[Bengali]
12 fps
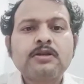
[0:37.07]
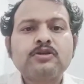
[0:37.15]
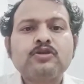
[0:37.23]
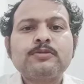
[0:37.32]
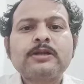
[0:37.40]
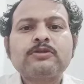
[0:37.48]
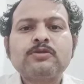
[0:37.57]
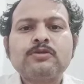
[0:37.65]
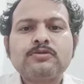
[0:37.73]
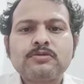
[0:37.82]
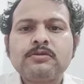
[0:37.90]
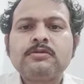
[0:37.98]
তোমরা তো
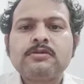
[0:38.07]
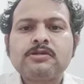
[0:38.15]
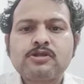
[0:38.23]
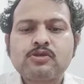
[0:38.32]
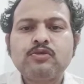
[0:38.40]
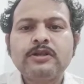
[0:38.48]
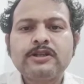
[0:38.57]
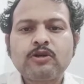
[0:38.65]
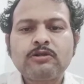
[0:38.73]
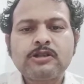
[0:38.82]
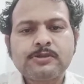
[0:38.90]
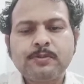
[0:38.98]
স্কুলে যখন